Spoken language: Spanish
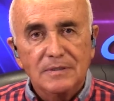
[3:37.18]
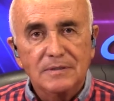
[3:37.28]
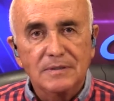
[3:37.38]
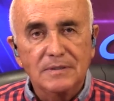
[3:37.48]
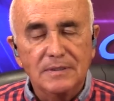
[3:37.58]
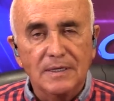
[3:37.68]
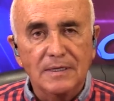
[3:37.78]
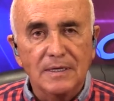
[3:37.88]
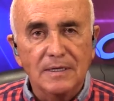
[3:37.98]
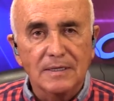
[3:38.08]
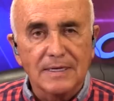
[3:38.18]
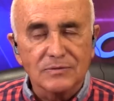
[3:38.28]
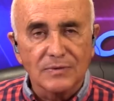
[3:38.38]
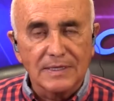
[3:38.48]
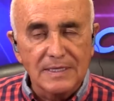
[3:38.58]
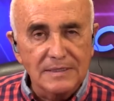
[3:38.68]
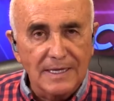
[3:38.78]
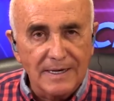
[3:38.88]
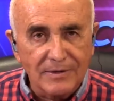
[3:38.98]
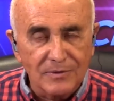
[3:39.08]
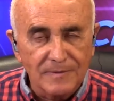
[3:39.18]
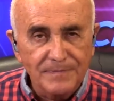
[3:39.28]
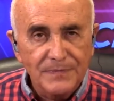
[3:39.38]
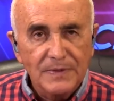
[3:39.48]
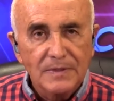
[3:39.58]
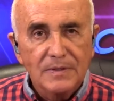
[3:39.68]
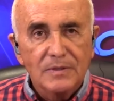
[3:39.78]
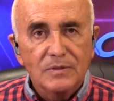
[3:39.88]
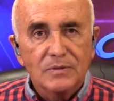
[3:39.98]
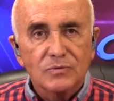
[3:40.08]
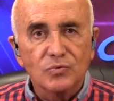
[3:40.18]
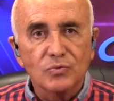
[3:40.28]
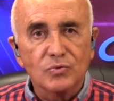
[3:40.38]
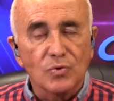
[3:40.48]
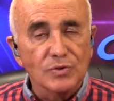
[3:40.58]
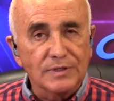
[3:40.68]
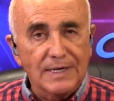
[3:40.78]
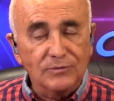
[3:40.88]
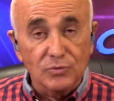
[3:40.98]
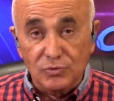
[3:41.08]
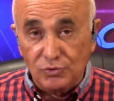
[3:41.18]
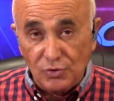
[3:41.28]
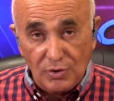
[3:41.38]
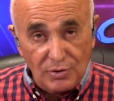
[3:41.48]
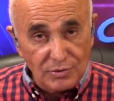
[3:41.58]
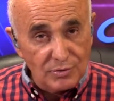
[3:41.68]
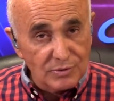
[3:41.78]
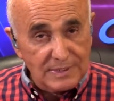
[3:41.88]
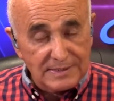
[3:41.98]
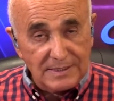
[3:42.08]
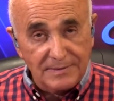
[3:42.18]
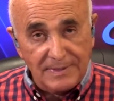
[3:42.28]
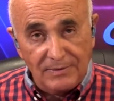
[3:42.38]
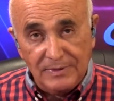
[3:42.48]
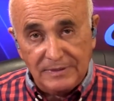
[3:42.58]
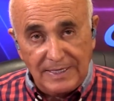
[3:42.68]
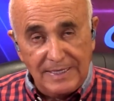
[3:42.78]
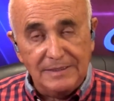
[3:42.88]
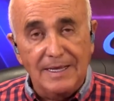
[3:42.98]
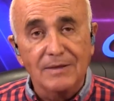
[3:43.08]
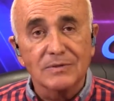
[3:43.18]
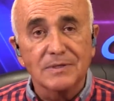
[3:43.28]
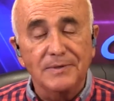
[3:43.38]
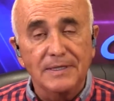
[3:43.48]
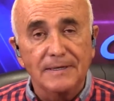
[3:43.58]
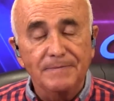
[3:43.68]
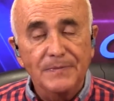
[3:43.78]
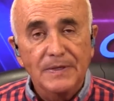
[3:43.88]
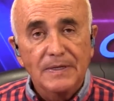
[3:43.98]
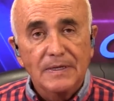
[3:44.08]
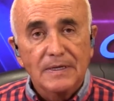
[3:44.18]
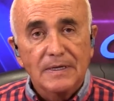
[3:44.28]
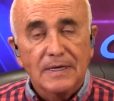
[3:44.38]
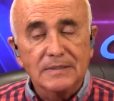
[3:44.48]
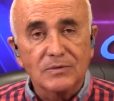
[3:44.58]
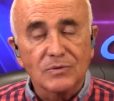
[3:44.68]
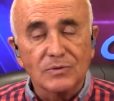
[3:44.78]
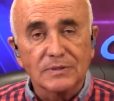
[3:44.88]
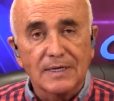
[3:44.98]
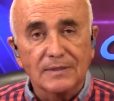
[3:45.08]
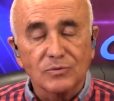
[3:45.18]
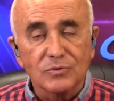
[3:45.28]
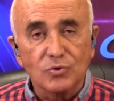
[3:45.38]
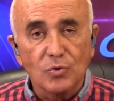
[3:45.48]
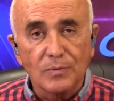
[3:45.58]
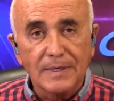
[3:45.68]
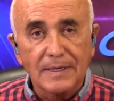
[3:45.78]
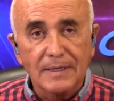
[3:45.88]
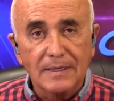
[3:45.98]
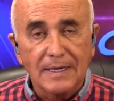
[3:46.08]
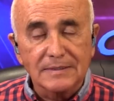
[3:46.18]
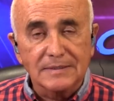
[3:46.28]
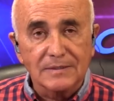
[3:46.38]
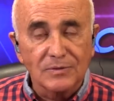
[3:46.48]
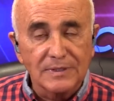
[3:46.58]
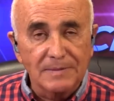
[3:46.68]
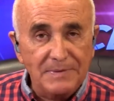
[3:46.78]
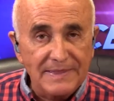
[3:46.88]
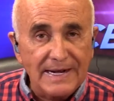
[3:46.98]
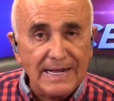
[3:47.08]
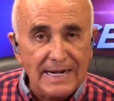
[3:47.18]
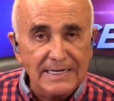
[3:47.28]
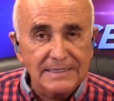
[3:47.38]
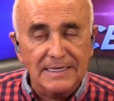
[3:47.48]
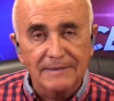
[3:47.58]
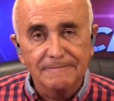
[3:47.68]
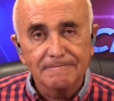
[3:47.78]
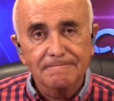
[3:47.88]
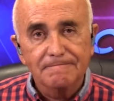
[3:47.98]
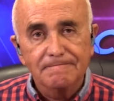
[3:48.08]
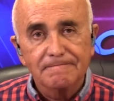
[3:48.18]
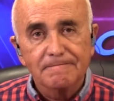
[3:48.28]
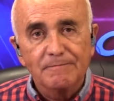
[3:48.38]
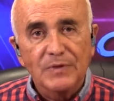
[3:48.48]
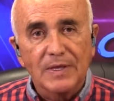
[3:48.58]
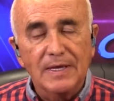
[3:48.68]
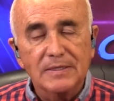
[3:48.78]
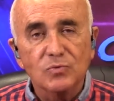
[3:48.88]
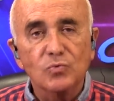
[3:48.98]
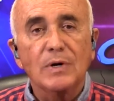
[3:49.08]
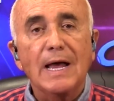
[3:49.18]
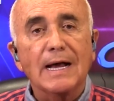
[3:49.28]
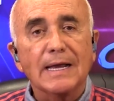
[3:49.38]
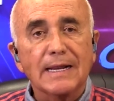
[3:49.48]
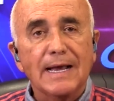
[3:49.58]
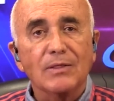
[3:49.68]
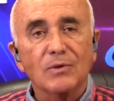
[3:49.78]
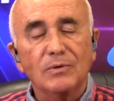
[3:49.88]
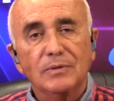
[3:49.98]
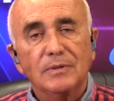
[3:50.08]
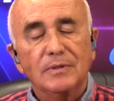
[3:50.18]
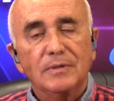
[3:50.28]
y en el caso de Quintana Roo, sus contratos, todos los que ha celebrado en 30 años de vida, han sido contratos sobre la extracción de piedra caliza, que es un agregado